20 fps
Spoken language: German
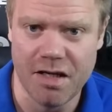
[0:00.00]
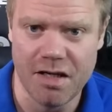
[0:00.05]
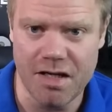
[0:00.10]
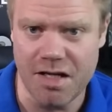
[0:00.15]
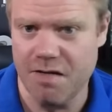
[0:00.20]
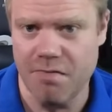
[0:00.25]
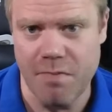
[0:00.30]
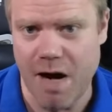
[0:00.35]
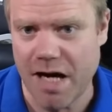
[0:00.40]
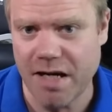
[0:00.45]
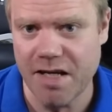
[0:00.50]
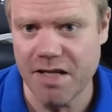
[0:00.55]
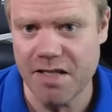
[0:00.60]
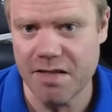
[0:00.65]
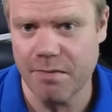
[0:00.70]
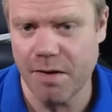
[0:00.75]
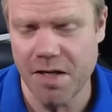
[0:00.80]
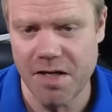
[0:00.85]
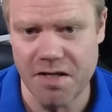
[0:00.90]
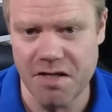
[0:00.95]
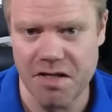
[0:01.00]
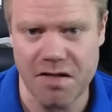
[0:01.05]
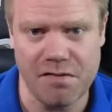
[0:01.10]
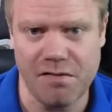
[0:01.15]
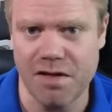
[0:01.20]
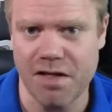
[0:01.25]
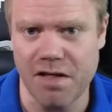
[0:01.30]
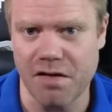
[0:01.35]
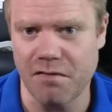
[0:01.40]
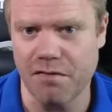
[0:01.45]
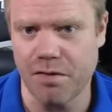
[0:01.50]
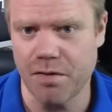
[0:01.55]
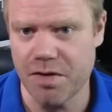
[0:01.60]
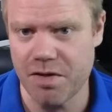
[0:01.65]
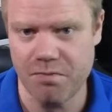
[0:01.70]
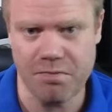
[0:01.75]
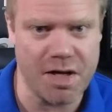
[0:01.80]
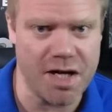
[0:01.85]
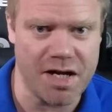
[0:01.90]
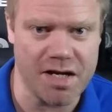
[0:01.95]
Ich mag ihn zwar nicht, ich finde ihn
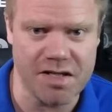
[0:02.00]
furchtbar,